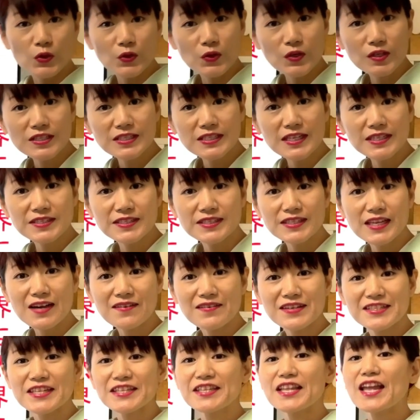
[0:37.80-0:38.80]
の季節に合
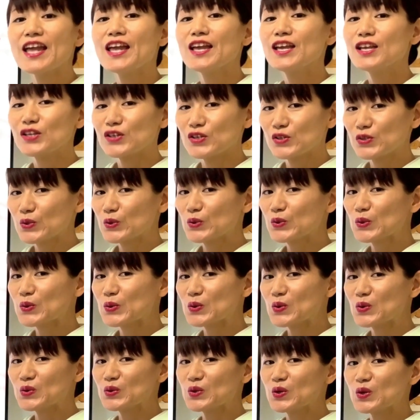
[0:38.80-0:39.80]
わせて人の
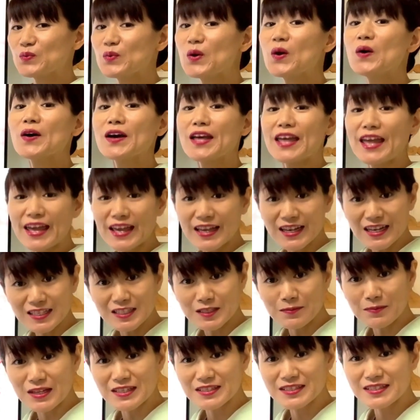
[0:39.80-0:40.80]
行動も変化し
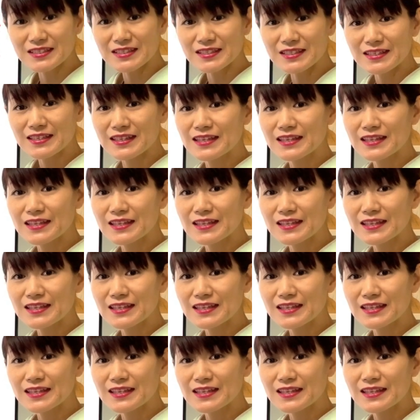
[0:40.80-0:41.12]
ます